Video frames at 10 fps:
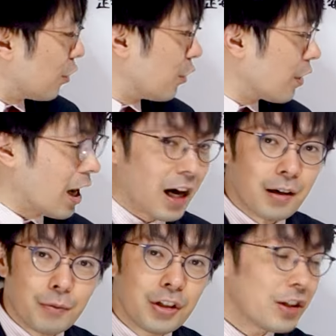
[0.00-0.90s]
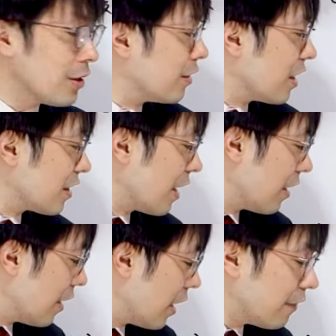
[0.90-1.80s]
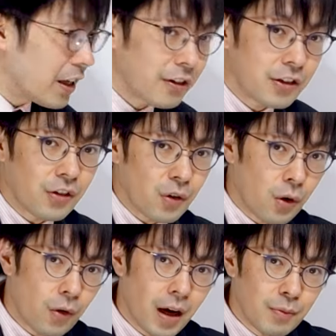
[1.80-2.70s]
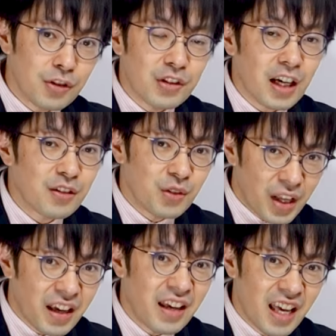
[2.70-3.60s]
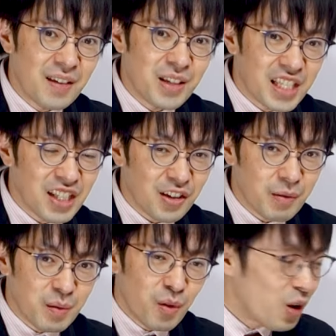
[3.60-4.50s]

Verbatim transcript: というか、6つですね。FX の候補は6つあるので、ABC の組